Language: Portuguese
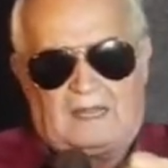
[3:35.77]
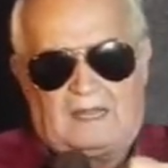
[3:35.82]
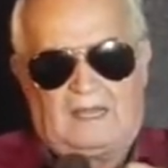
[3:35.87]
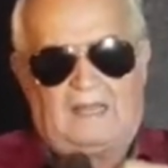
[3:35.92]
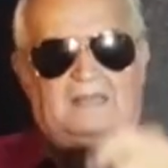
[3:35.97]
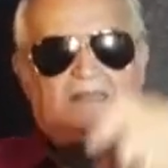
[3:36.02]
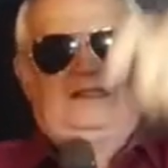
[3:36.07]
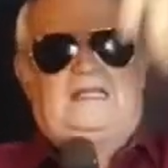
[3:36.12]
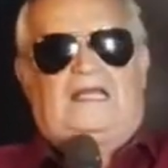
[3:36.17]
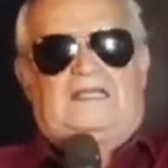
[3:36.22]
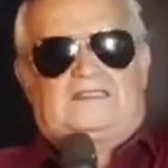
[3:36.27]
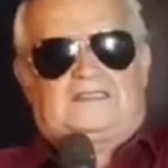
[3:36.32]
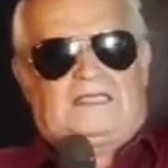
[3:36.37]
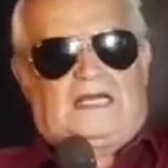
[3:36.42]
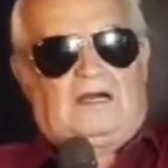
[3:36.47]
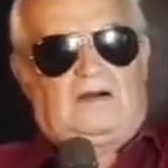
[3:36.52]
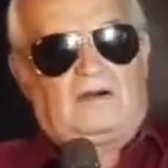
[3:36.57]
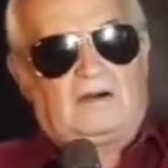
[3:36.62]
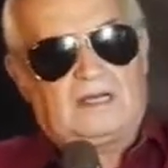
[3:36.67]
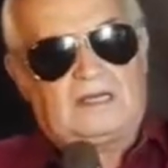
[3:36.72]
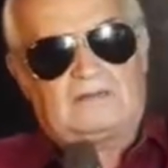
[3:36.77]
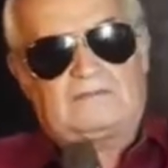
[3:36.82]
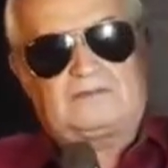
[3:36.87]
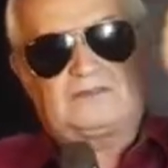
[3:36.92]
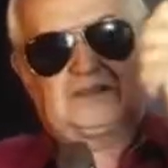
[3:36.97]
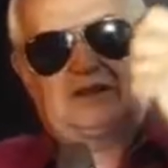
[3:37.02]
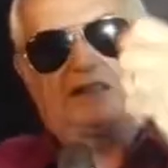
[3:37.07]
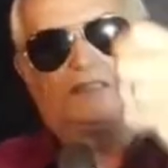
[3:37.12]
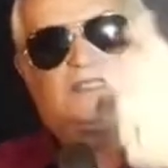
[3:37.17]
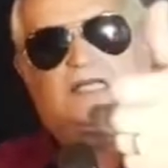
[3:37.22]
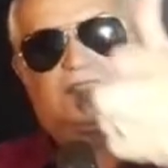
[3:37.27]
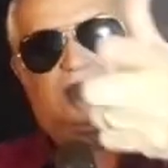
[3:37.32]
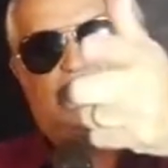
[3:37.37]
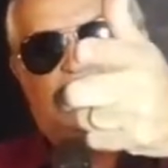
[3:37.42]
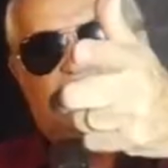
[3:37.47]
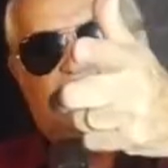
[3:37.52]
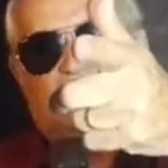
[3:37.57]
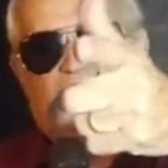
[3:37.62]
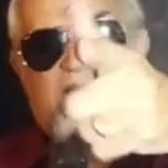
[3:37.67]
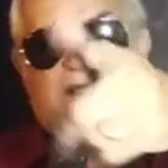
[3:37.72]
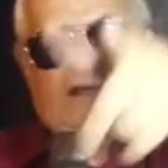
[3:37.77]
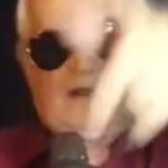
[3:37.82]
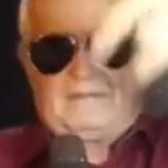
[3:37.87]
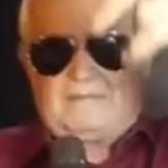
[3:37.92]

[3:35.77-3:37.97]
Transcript: Aí nessa hora você já está ligado.